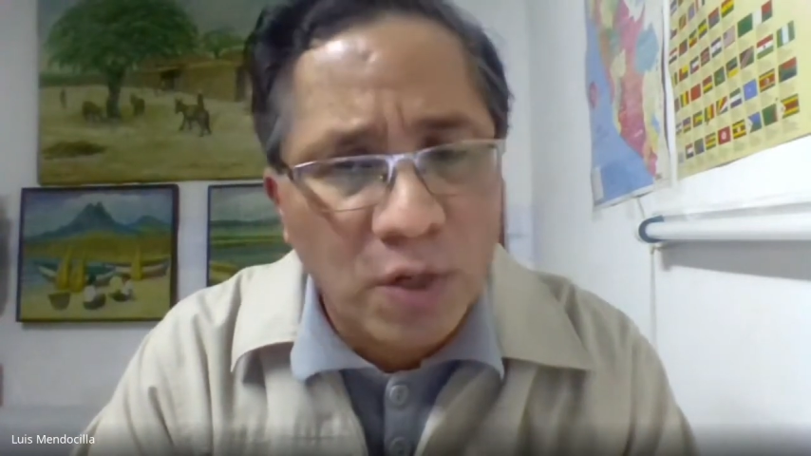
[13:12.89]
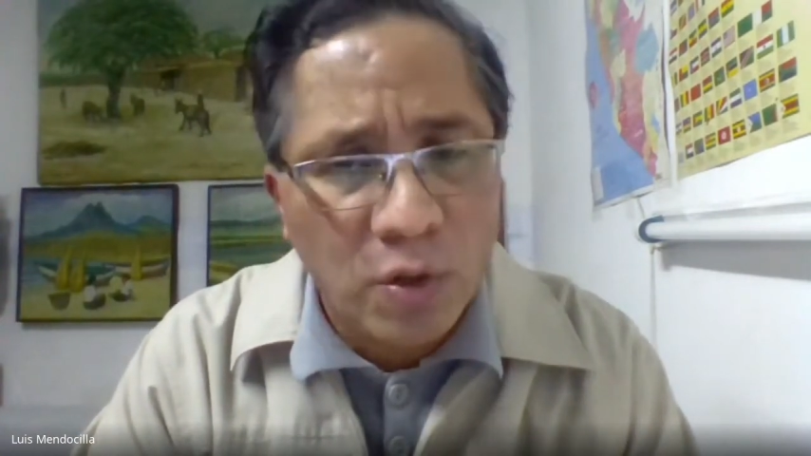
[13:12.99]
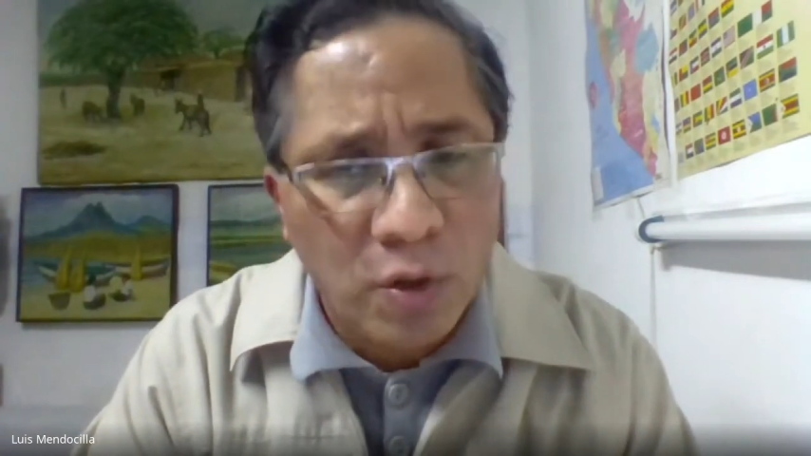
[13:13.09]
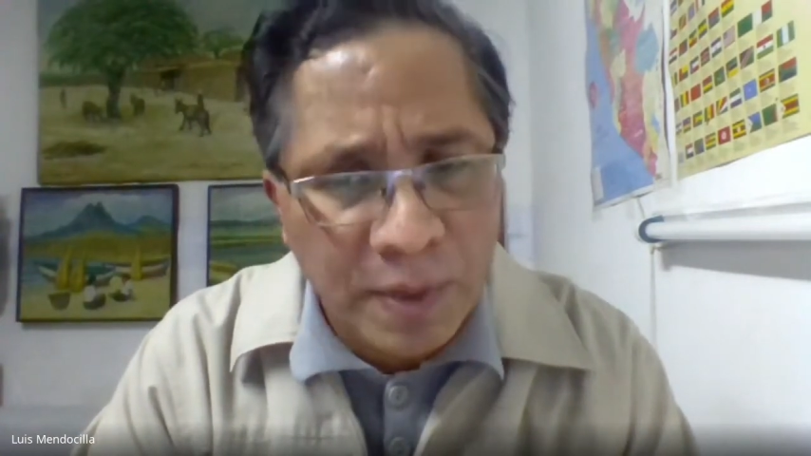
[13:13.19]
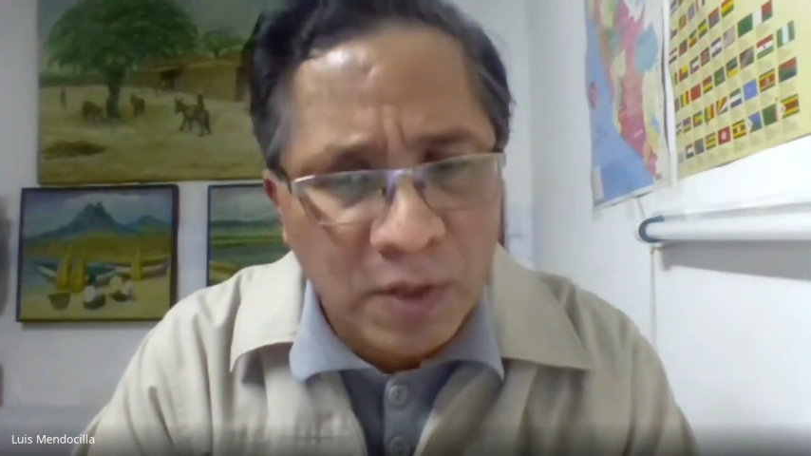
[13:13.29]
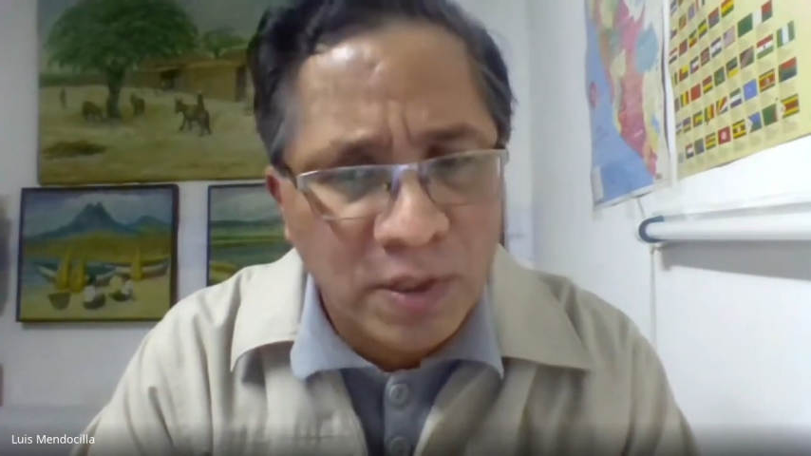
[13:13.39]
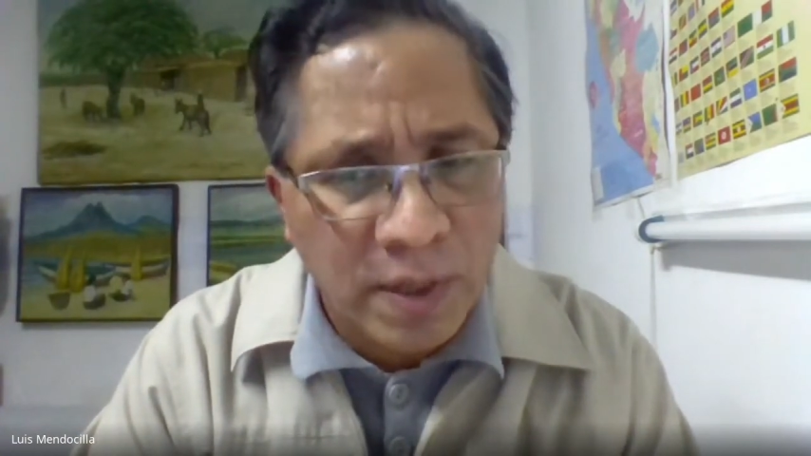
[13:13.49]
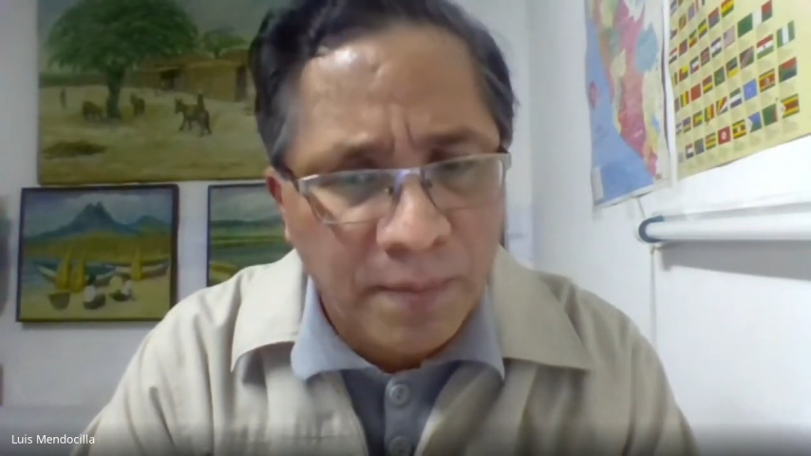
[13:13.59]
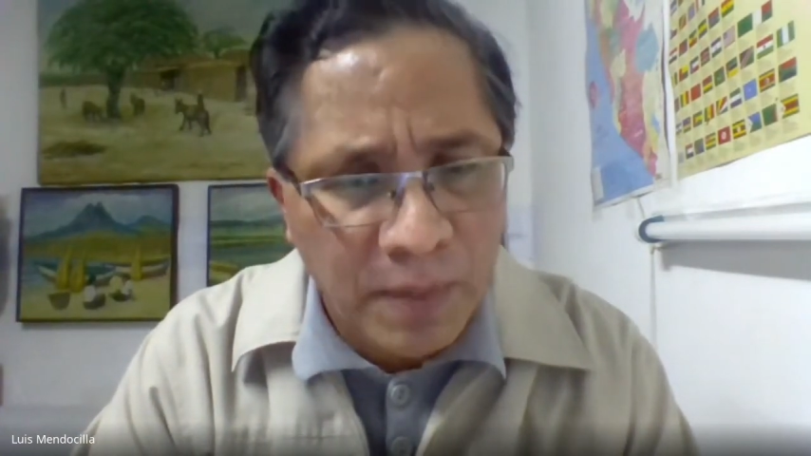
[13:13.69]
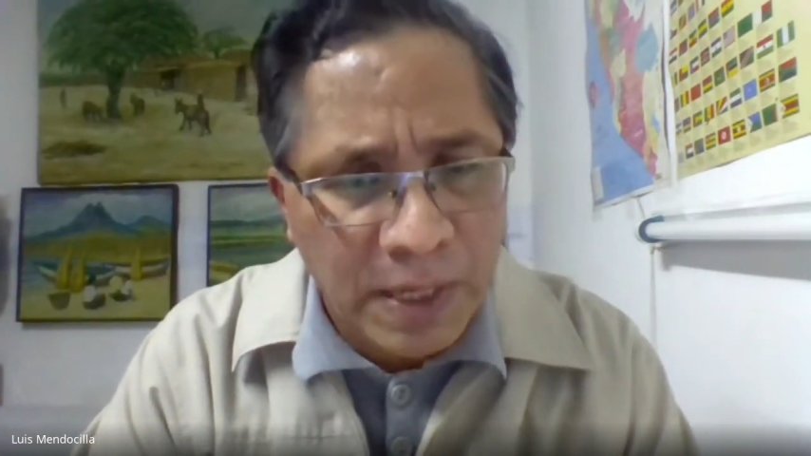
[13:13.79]
económicos
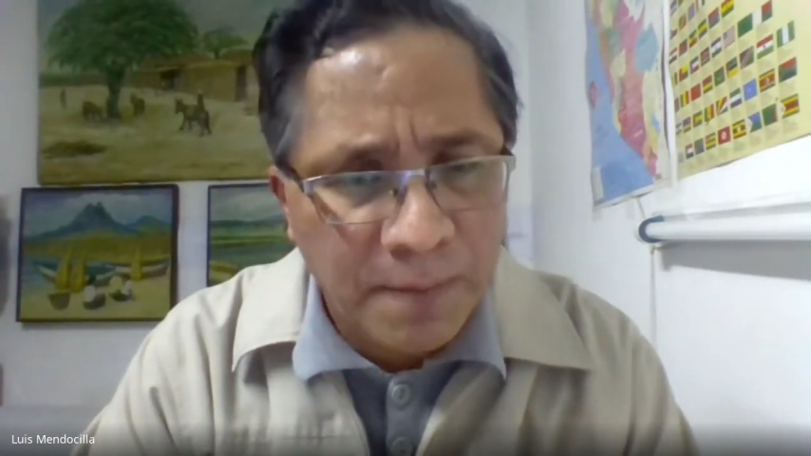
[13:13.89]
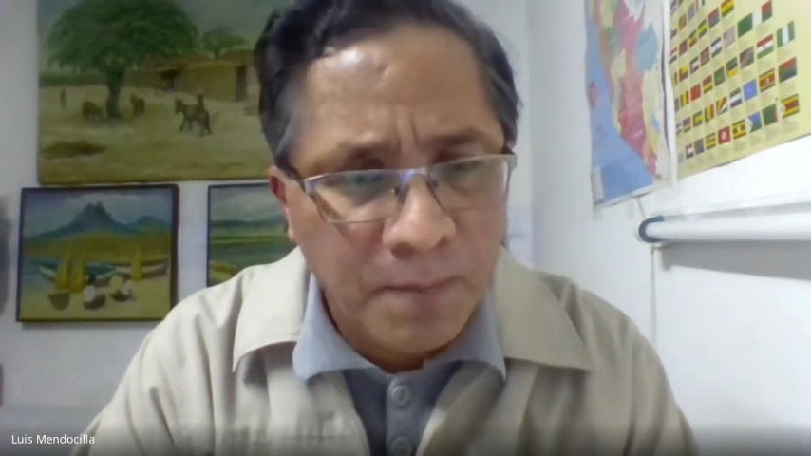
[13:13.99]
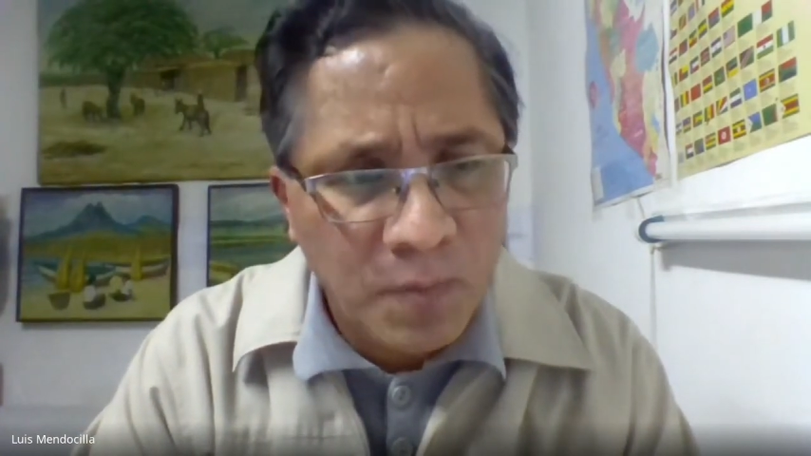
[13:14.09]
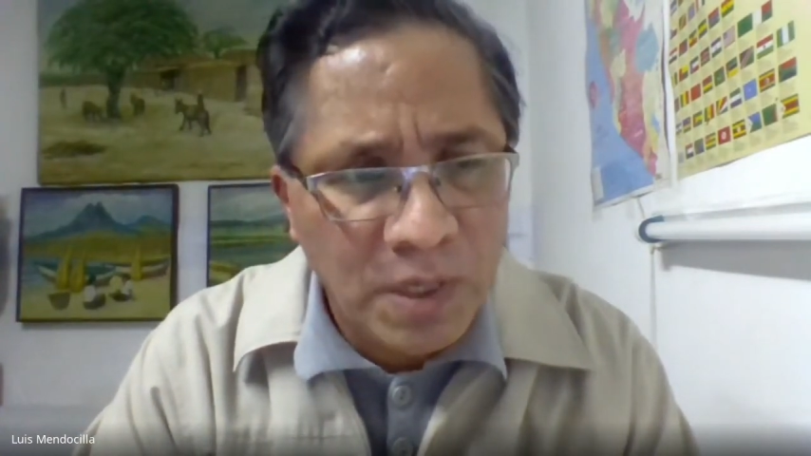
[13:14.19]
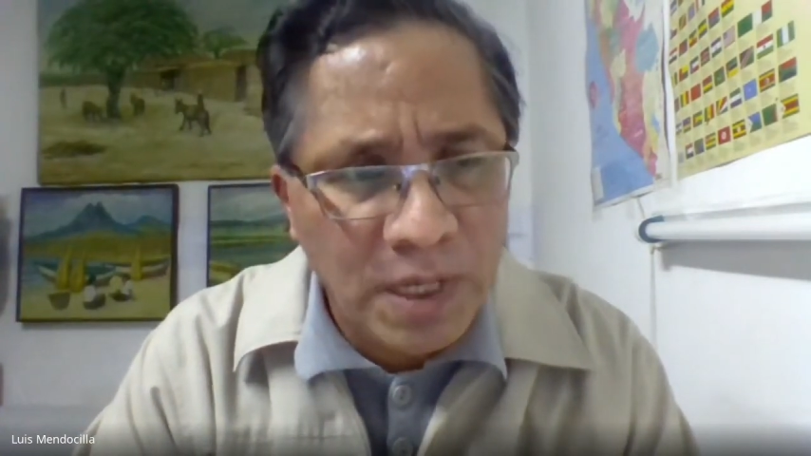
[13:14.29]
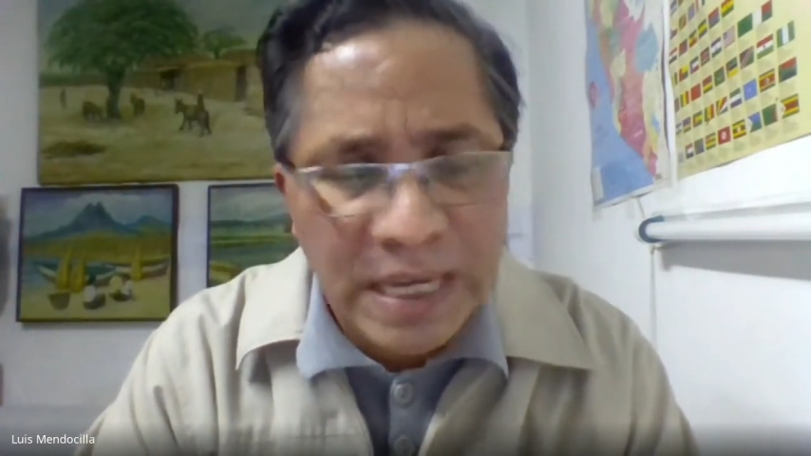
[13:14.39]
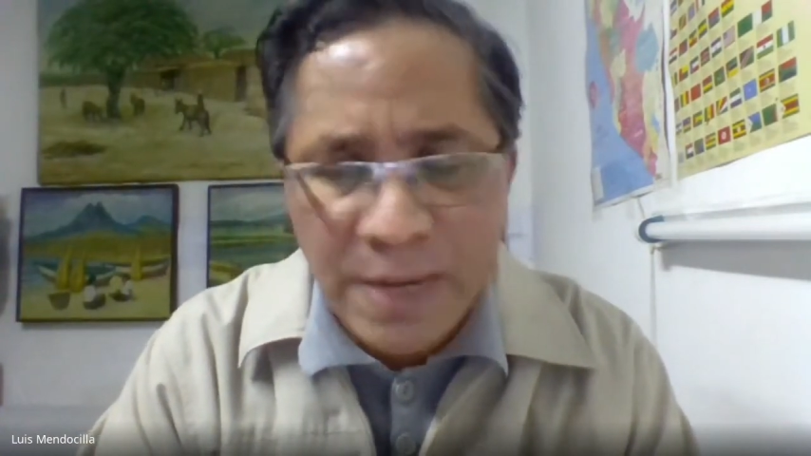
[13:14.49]
también, ¿sí?